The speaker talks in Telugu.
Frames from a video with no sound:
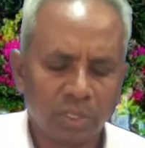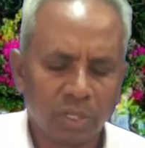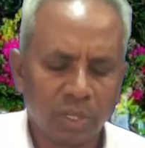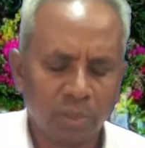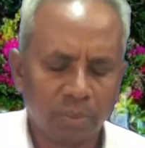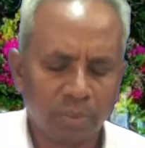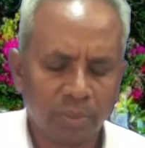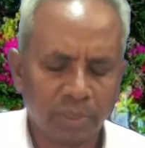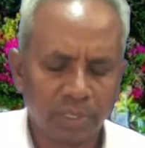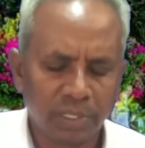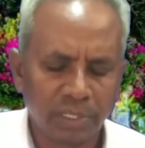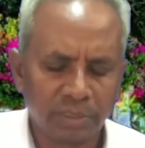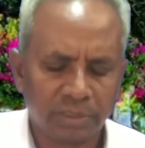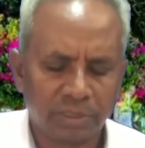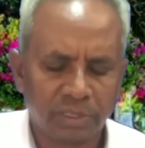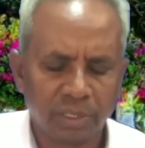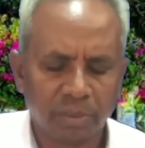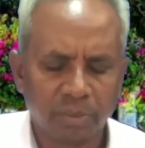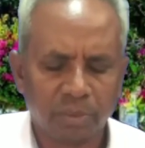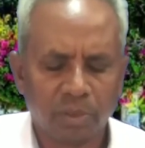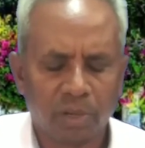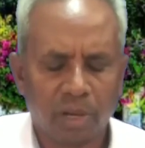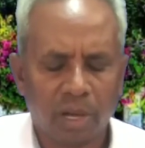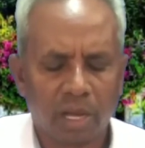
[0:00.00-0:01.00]
ఏబు
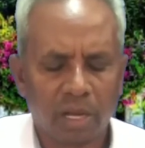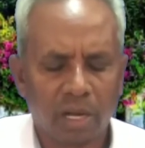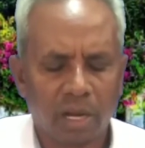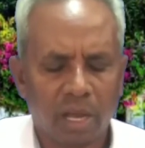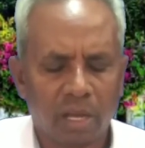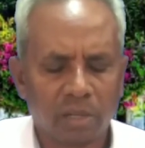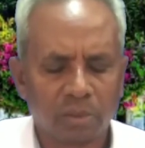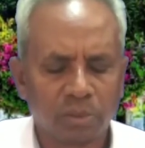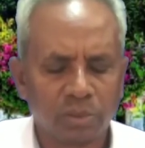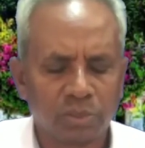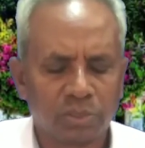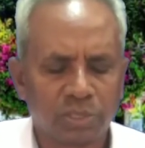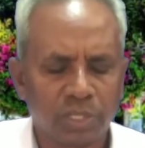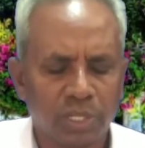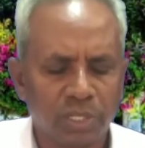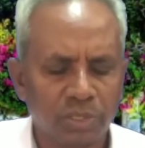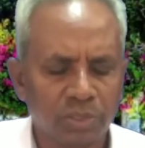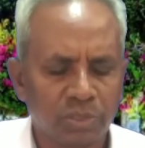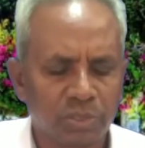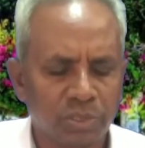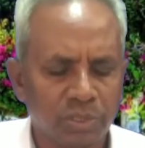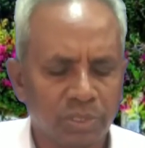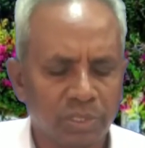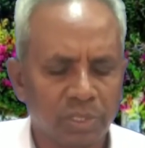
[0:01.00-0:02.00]
నిత్యము అలాగు
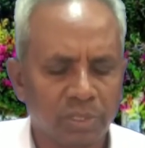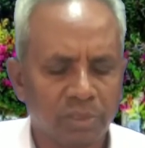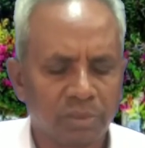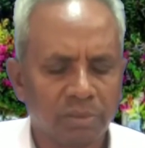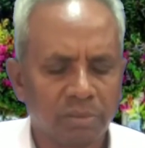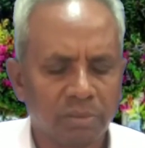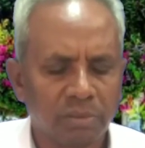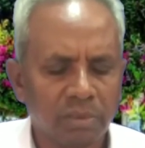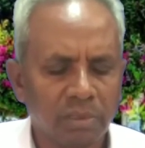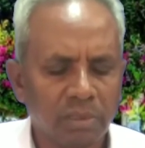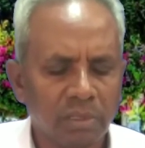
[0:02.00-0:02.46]
చేయుచుండెను